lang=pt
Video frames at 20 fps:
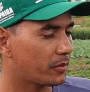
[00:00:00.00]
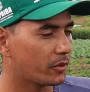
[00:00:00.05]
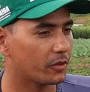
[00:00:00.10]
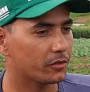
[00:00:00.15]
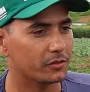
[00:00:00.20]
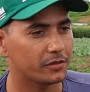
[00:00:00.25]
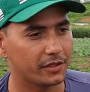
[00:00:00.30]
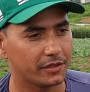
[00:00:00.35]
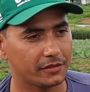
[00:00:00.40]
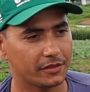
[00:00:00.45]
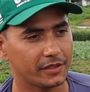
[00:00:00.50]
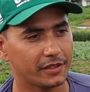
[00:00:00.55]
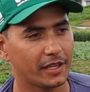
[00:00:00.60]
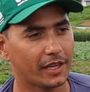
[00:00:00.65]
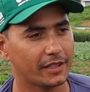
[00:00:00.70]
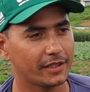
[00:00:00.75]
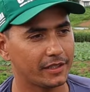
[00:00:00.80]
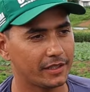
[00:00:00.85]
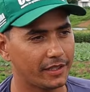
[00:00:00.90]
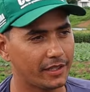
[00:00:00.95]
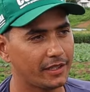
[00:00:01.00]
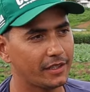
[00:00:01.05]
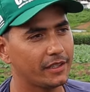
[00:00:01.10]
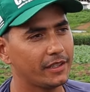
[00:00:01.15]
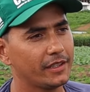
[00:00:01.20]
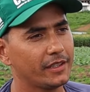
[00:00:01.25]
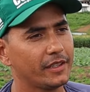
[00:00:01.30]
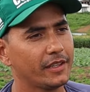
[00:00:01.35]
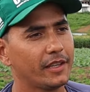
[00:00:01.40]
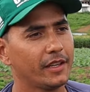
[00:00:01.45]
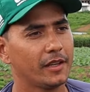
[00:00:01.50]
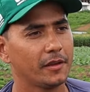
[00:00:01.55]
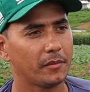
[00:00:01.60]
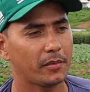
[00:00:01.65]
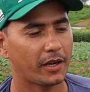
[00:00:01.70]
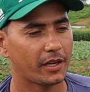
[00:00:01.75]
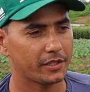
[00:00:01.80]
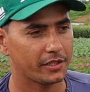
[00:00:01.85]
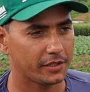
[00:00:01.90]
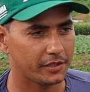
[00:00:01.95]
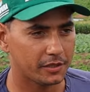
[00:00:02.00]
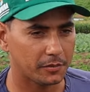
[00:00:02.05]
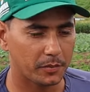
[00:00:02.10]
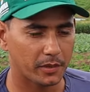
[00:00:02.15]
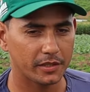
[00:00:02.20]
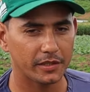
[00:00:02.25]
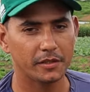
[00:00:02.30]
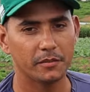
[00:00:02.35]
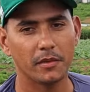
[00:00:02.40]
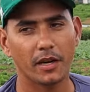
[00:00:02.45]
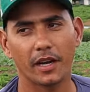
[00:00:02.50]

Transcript: a produtividade dele, né? Para a gente expandir